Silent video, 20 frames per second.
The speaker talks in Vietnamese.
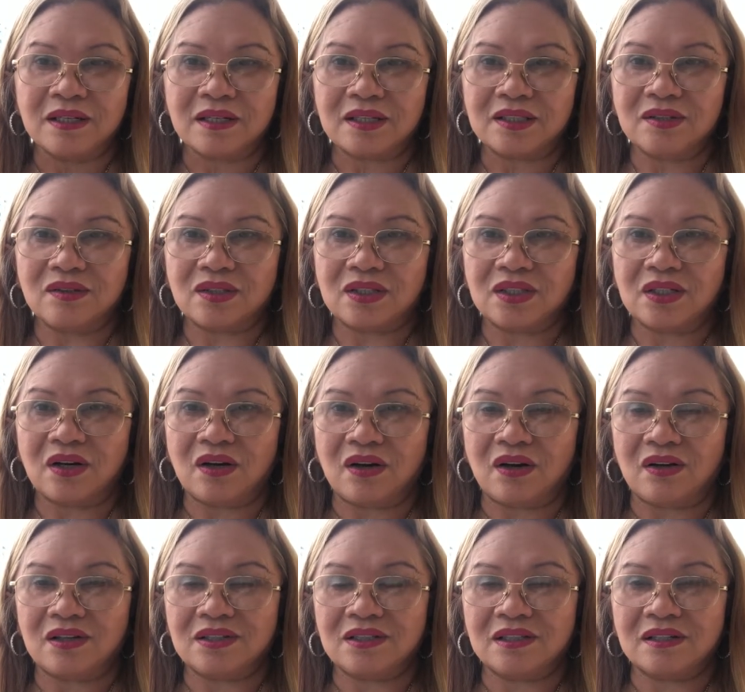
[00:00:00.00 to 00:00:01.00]
có nhiều khi
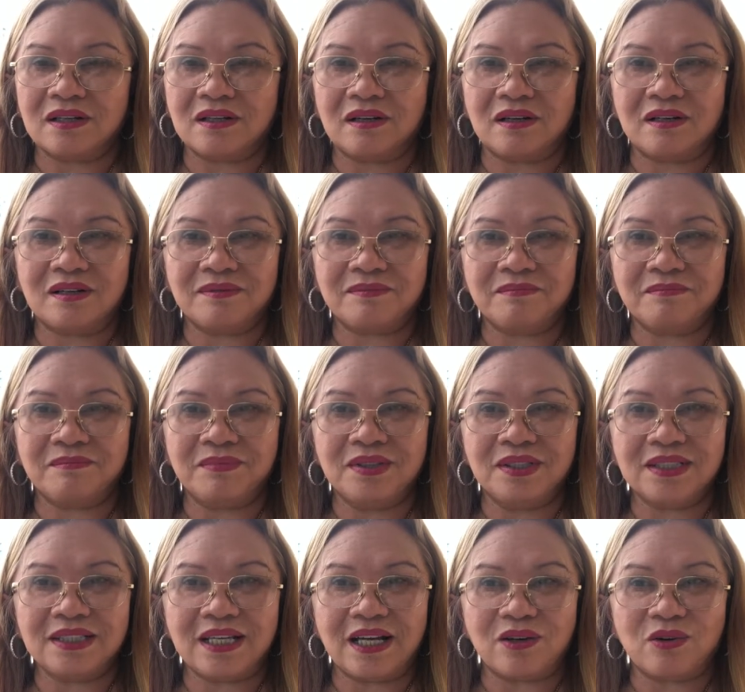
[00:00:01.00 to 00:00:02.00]
họ họ
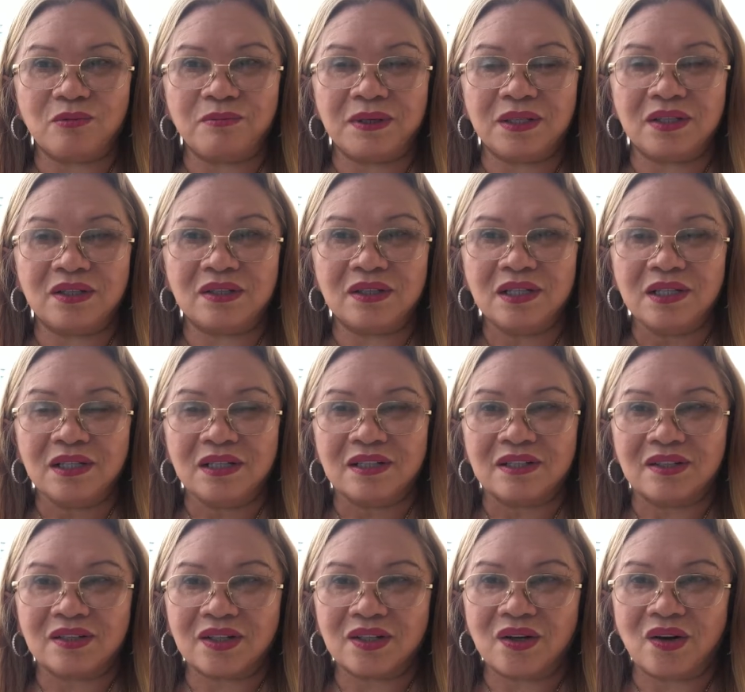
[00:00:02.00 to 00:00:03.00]
mướn nhà của mình rồi
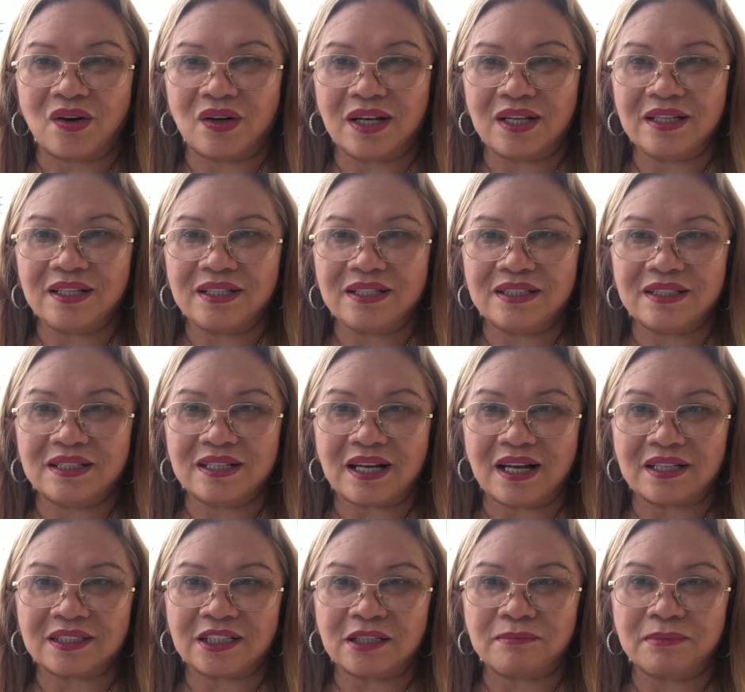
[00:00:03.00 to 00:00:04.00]
rồi cái họ lấy
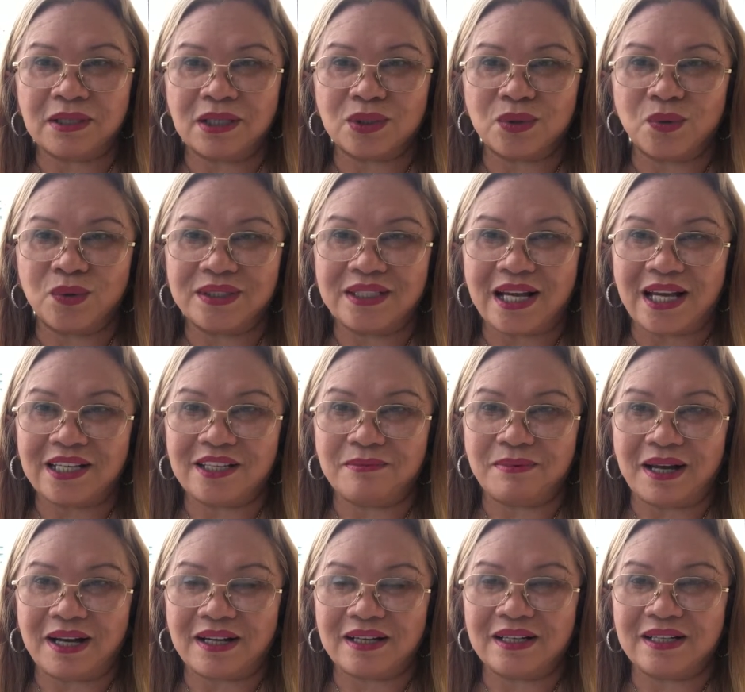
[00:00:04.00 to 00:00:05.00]
khăn trắng mình hay chùi giày
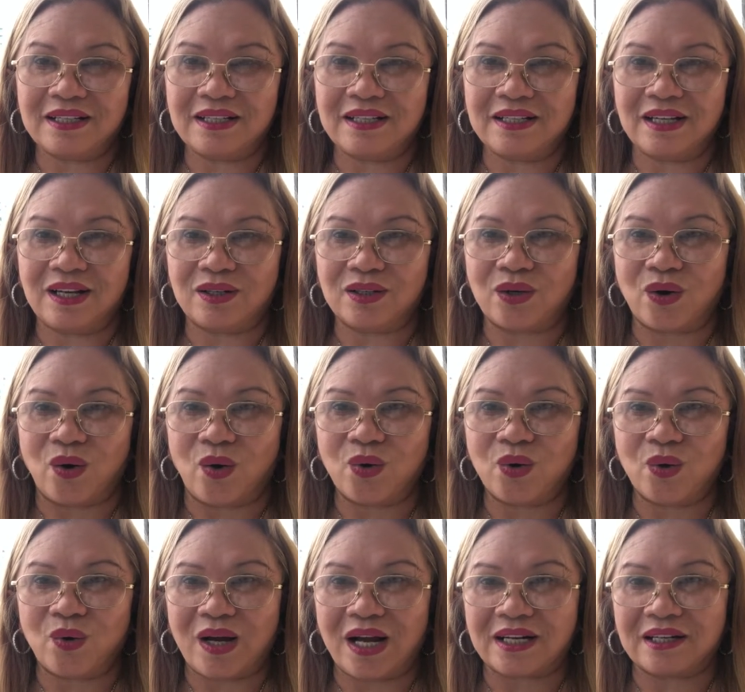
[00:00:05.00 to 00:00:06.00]
bạn hay hay là đổ
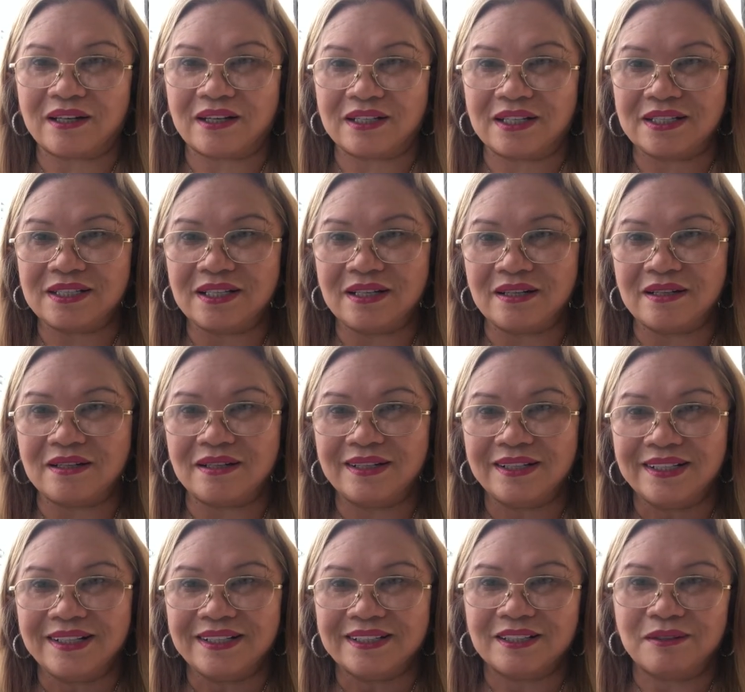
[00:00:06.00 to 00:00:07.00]
đồ ăn này cái nó dơ
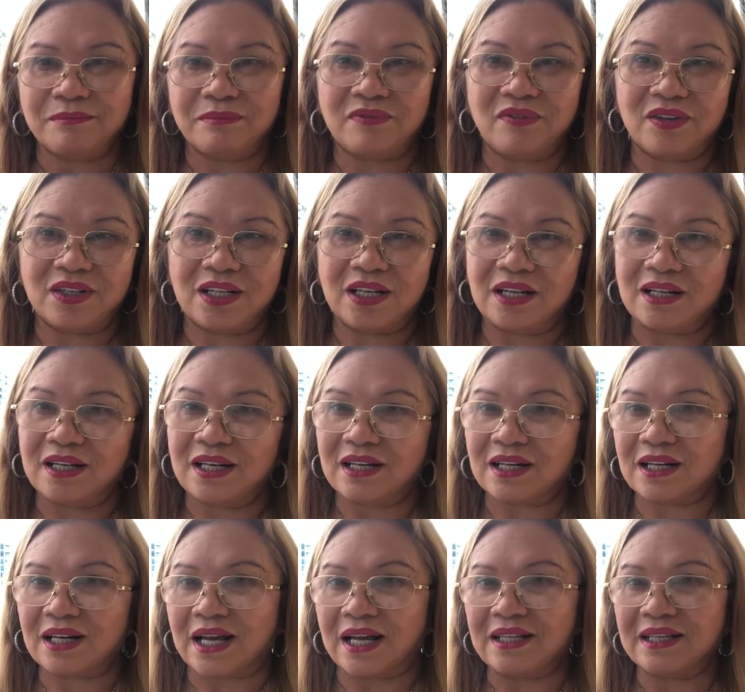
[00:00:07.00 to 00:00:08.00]
thì mình là
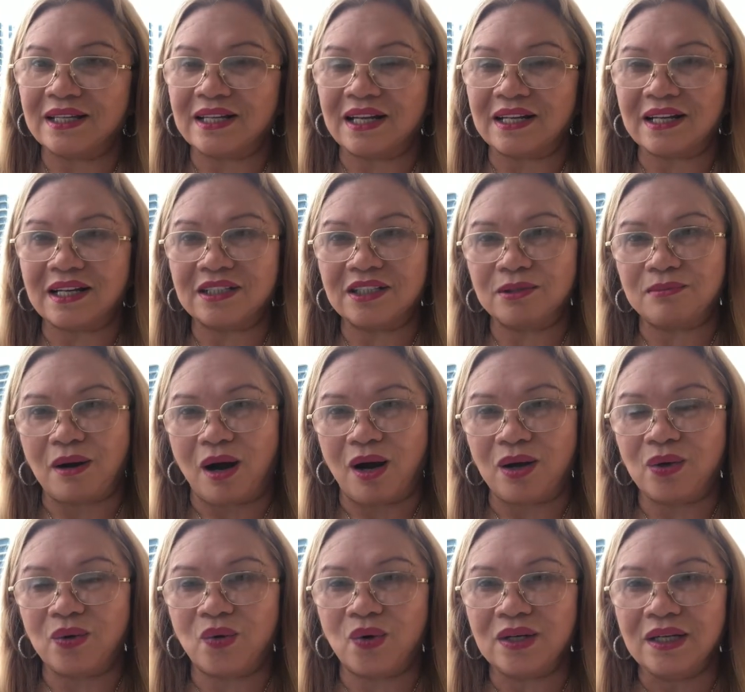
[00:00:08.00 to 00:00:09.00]
là kể cho khăn là cái dơ
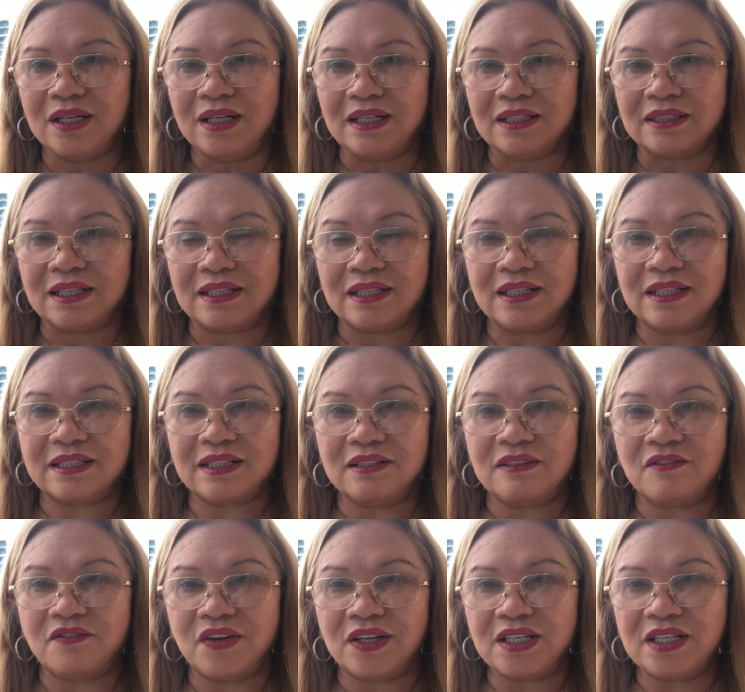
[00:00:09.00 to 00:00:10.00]
bỏ luôn thành ra
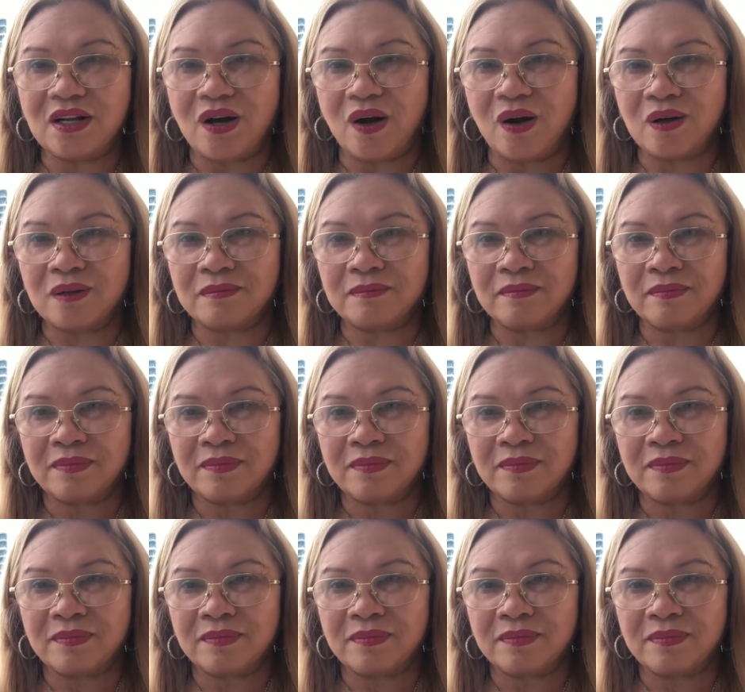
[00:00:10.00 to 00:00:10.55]
kinh phí đó